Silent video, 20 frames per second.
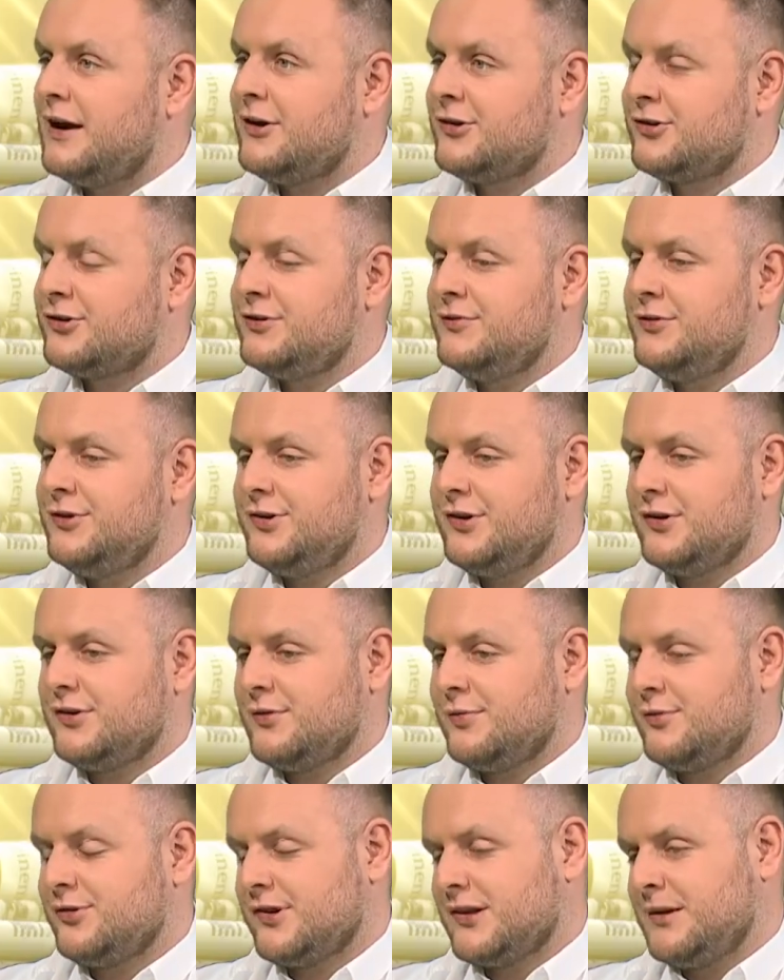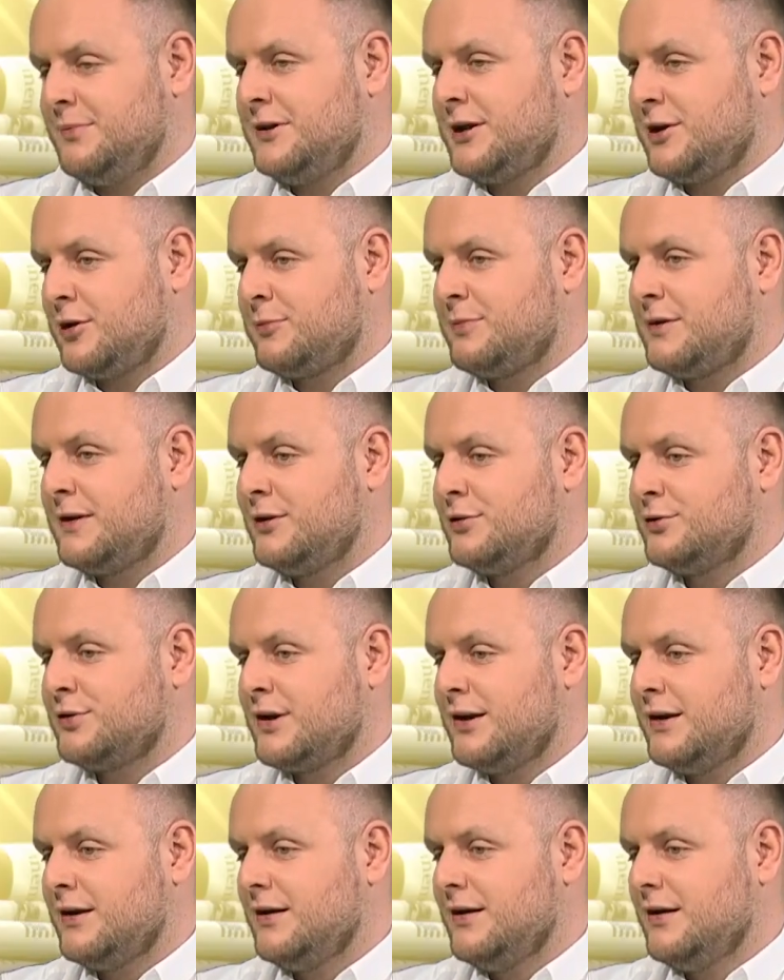ale rzeczywiście są czasami takie odpady,
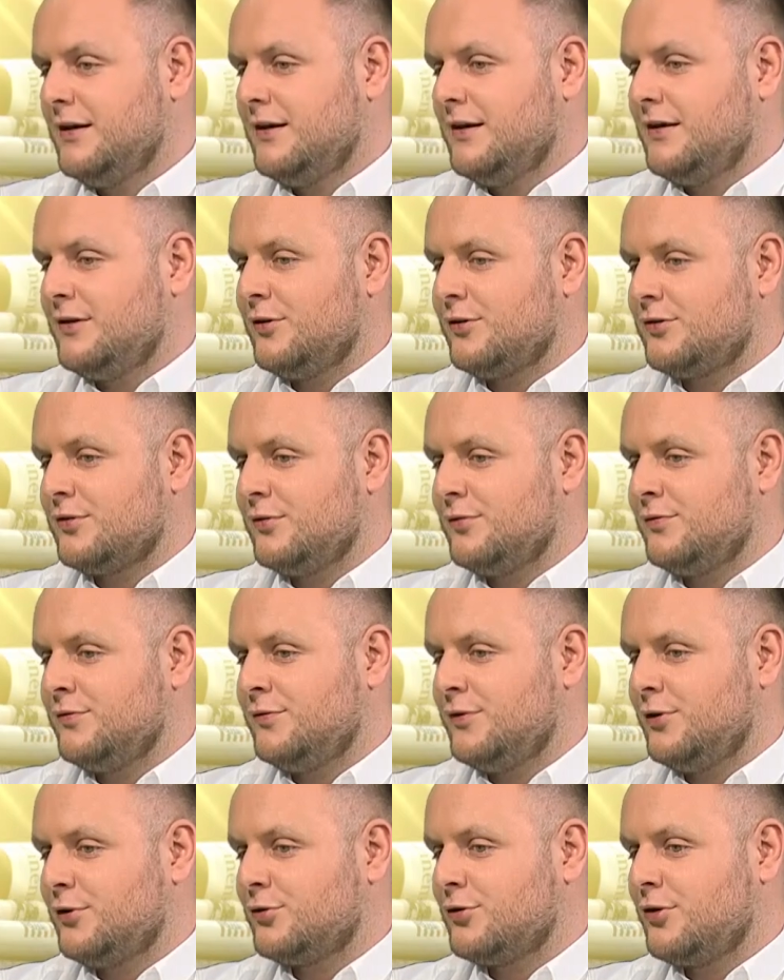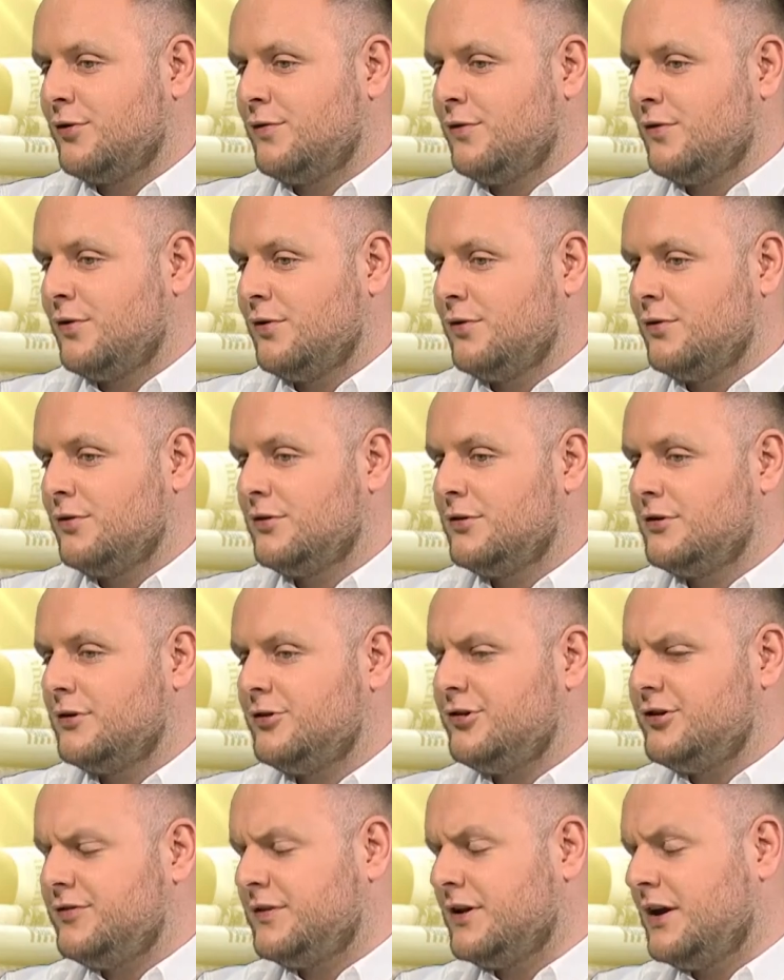które no, są wyjątkowo
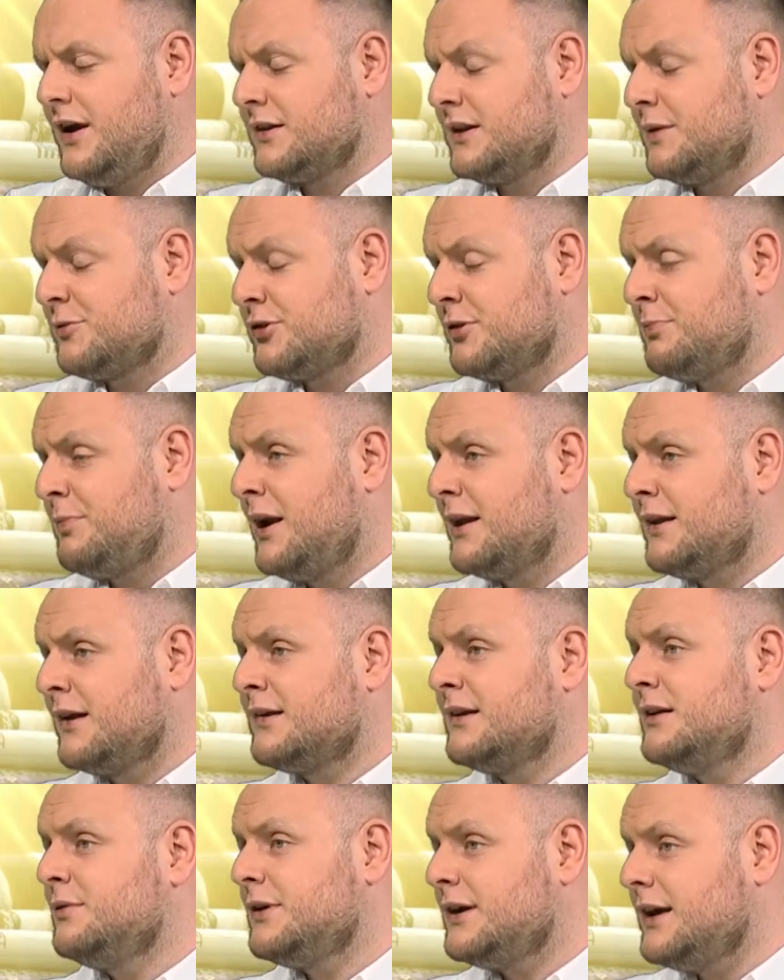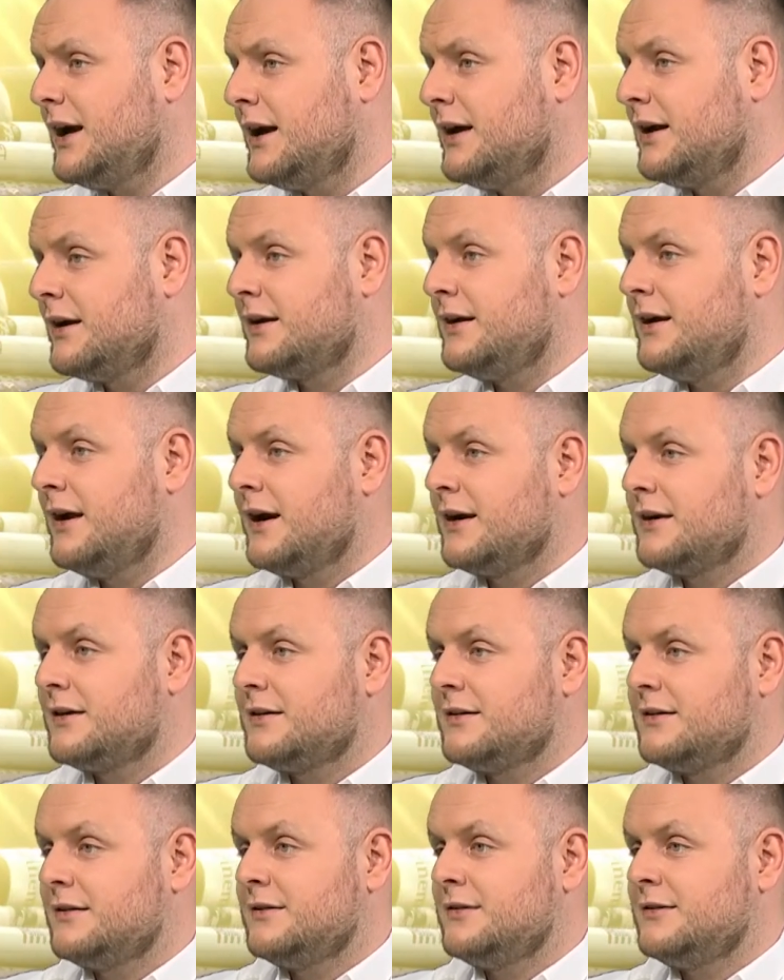dziwne, jak na przykład paleta zgniłych jajek,
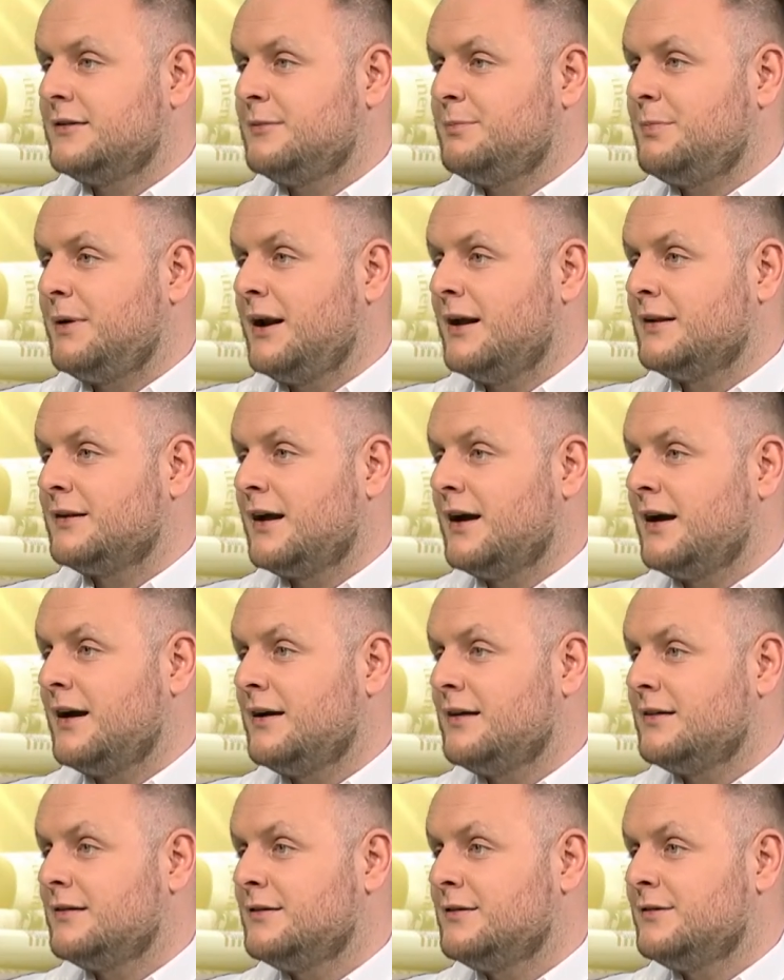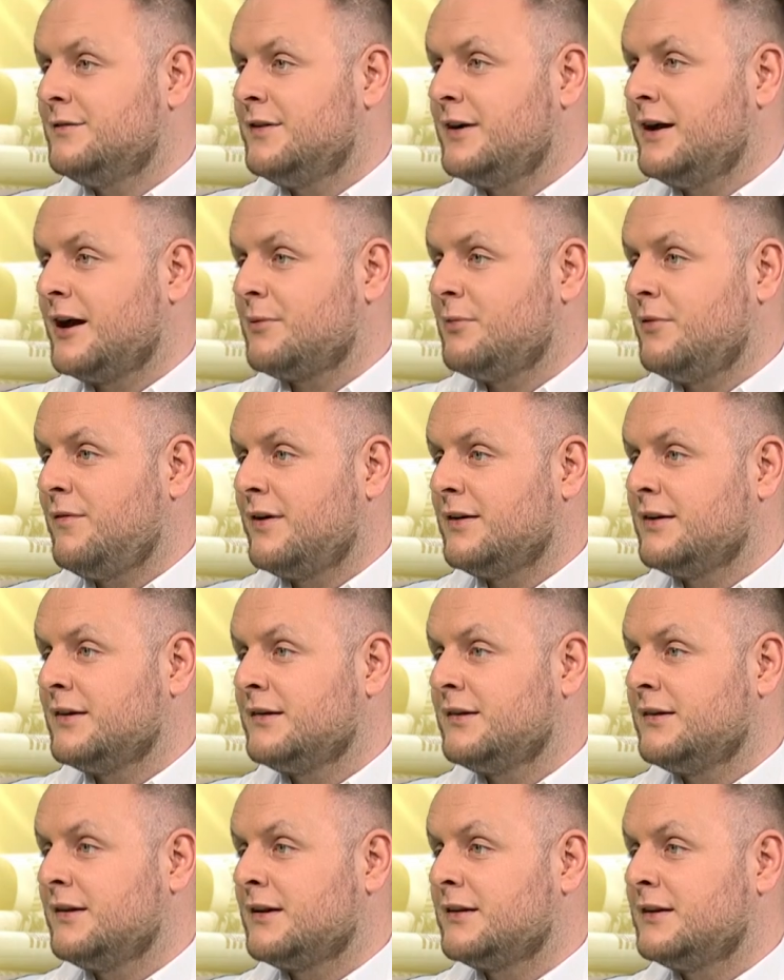jak paleta y,
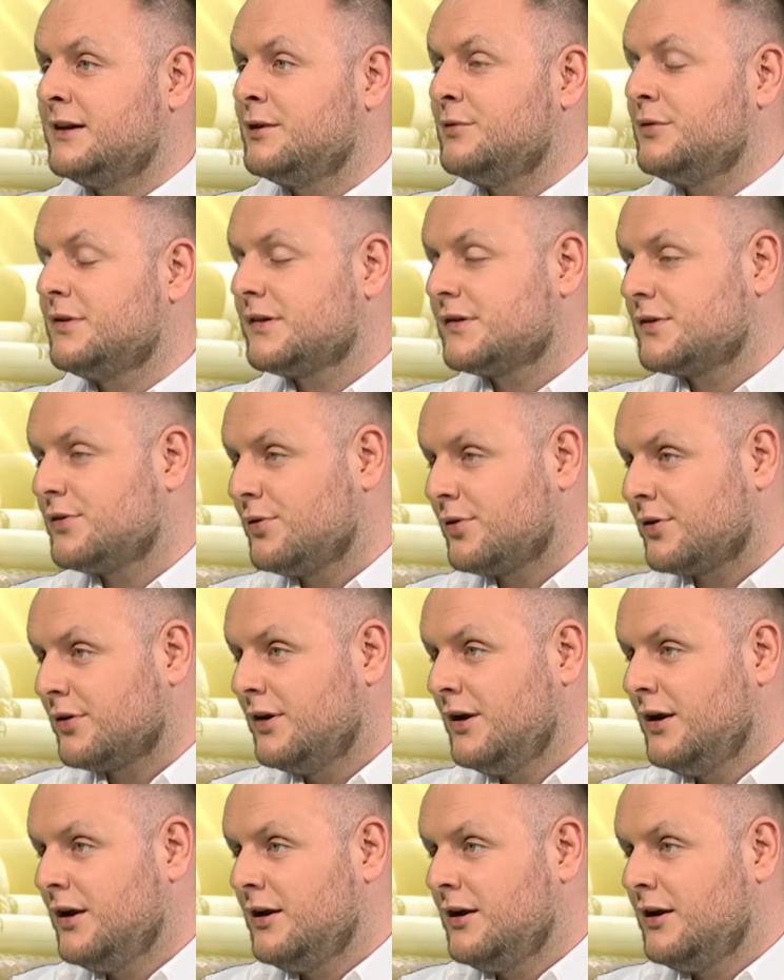wygarbowanych, nadgniłych skór